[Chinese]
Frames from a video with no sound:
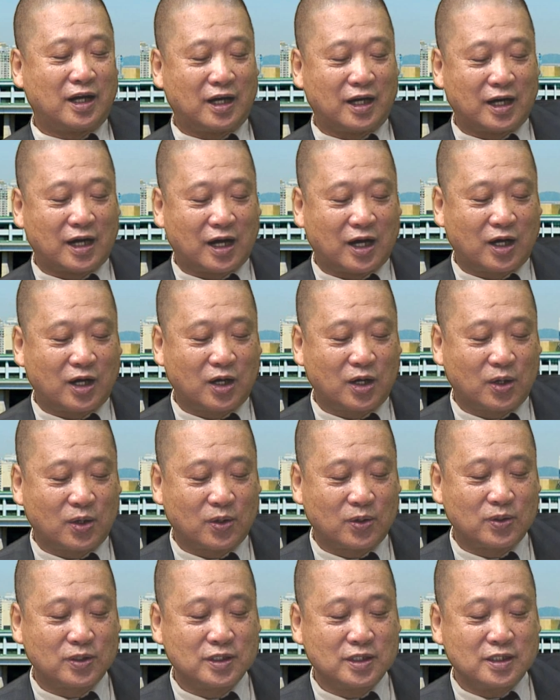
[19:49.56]
然
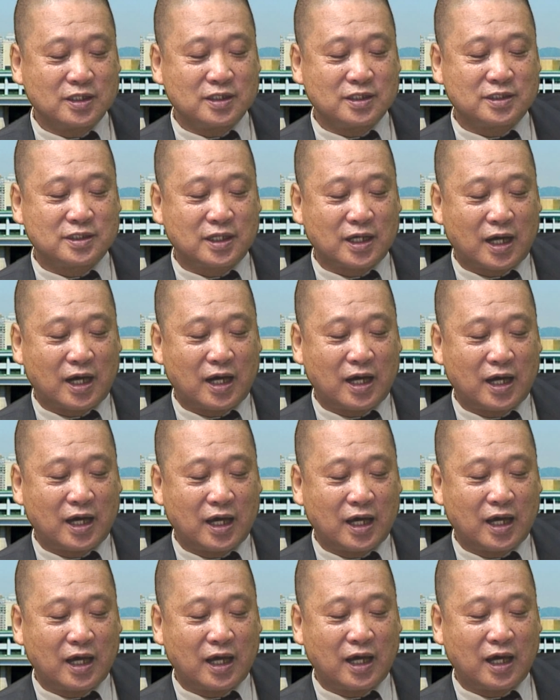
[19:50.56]
后
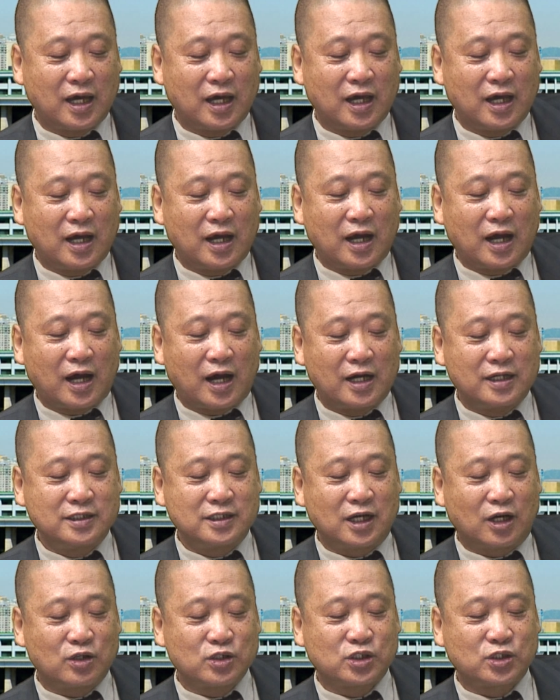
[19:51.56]
在韩
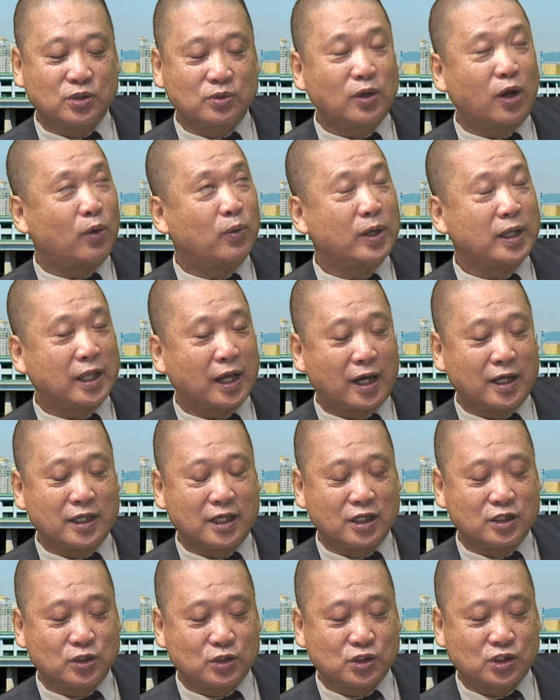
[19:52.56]
朝首脑会谈，
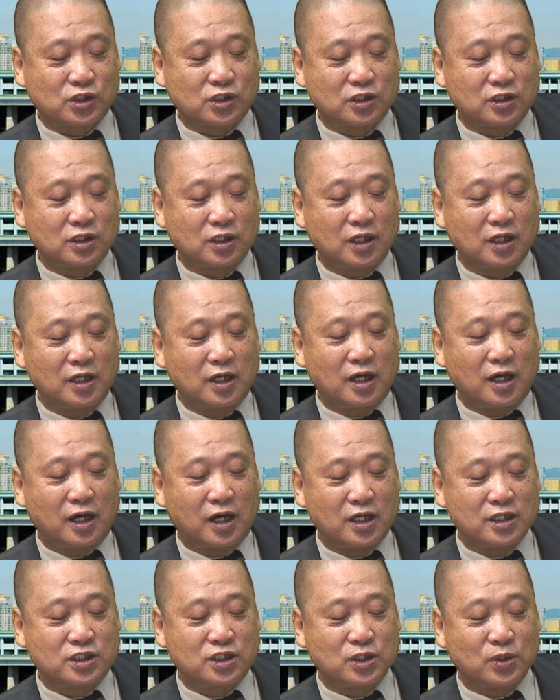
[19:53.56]
也就是
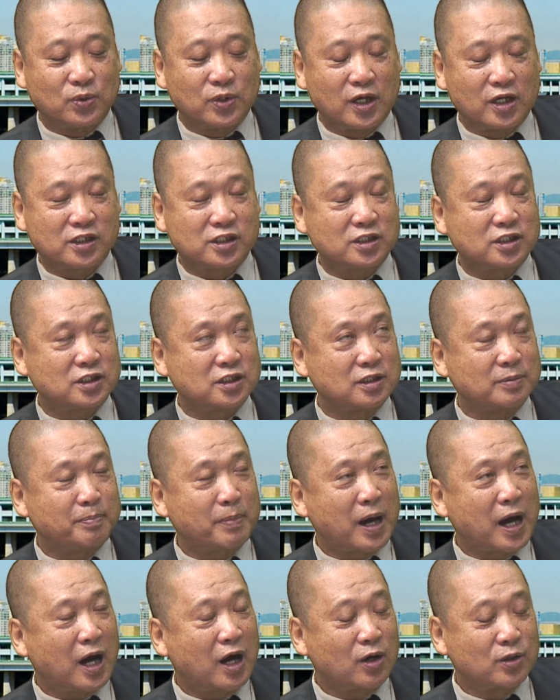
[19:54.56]
9月
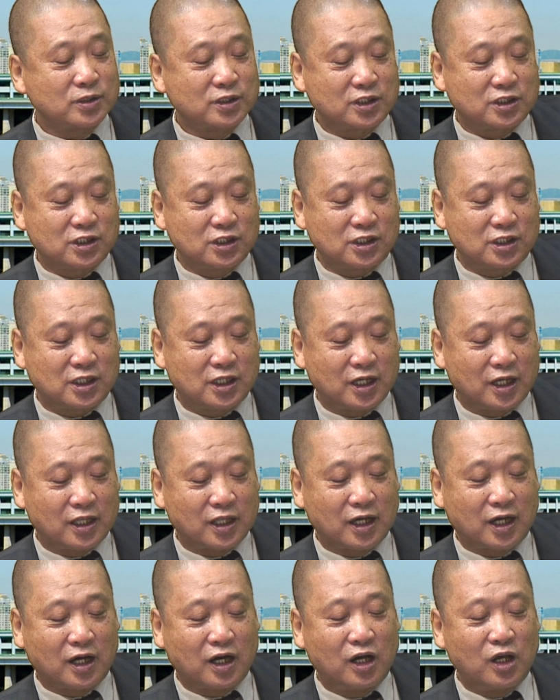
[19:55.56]
18号之前
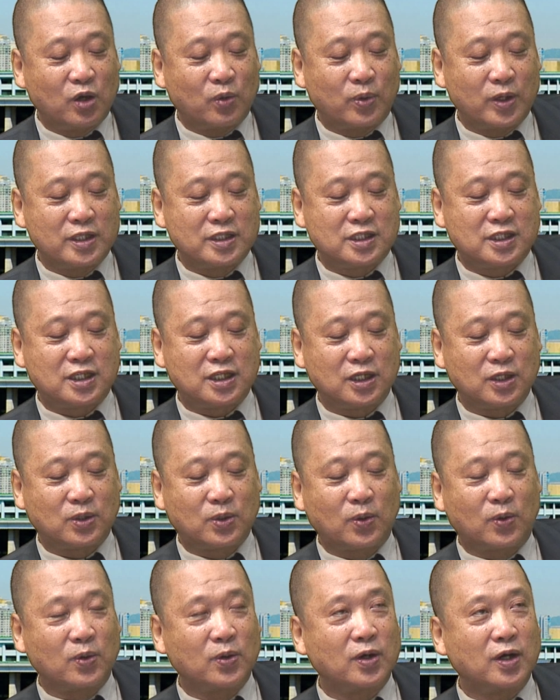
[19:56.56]
呢，会启
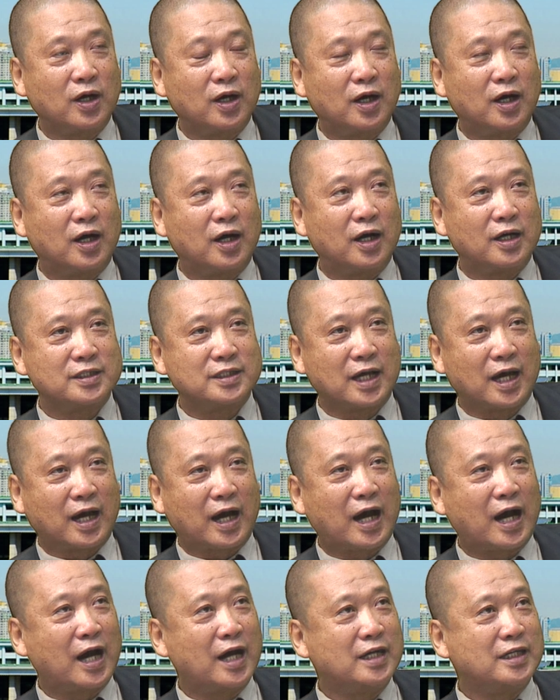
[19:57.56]
动在
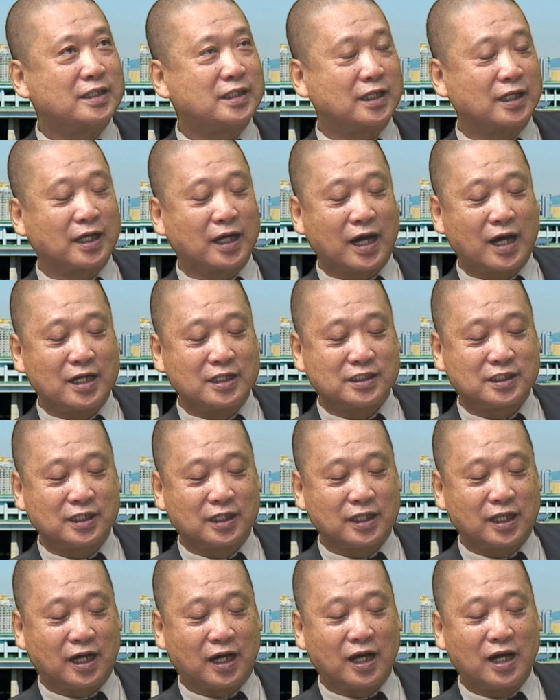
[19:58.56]
开城开
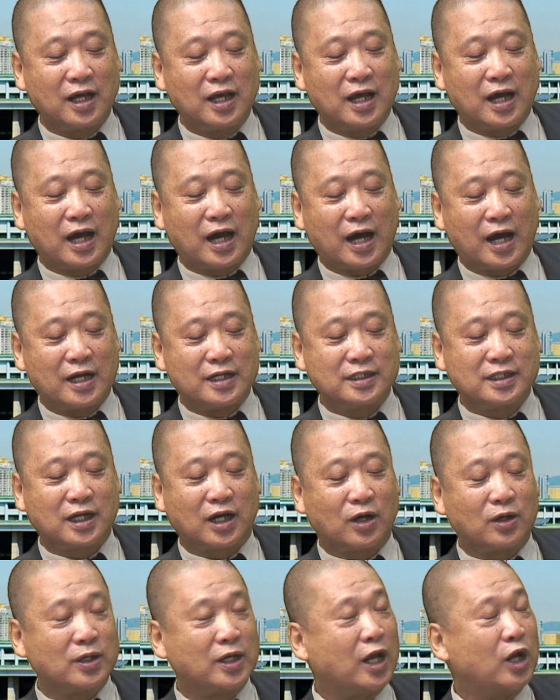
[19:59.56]
设的韩
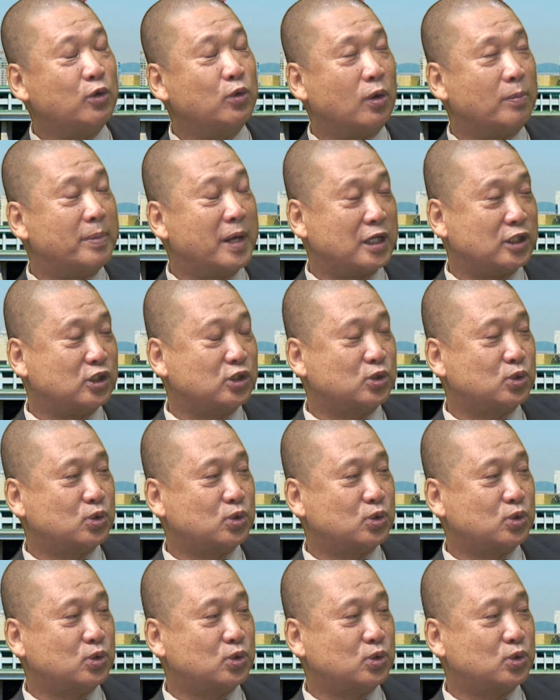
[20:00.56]
朝联络办事